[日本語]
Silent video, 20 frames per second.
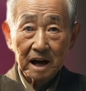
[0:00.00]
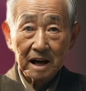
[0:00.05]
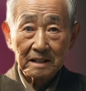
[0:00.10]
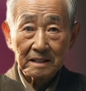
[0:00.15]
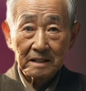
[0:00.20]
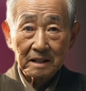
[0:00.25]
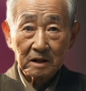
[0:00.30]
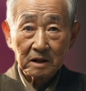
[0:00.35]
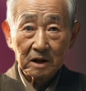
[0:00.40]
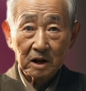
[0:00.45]
が
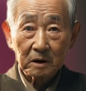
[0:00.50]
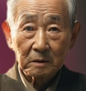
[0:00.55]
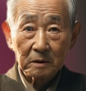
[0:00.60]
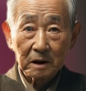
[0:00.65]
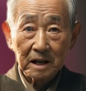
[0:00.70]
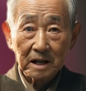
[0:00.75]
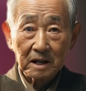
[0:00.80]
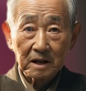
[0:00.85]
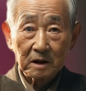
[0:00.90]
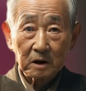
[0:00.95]
あったと言
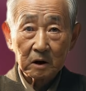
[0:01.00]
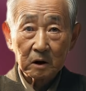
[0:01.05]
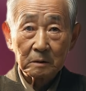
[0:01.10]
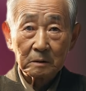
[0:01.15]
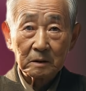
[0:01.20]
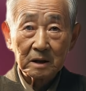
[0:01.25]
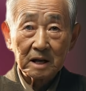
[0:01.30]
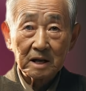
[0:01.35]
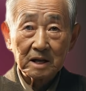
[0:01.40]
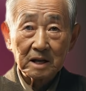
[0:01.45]
われる同
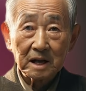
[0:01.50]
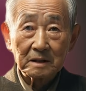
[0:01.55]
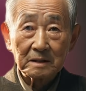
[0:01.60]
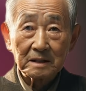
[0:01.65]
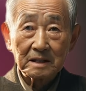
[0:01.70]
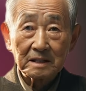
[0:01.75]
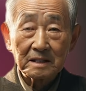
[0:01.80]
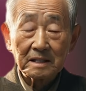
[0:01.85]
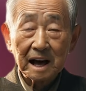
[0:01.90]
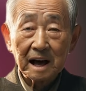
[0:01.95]
美術
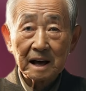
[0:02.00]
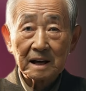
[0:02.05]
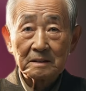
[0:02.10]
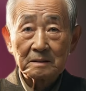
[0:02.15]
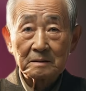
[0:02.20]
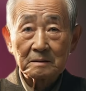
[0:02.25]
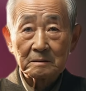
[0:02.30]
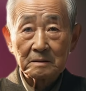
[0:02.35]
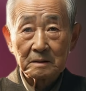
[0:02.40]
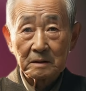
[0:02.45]
館ですが、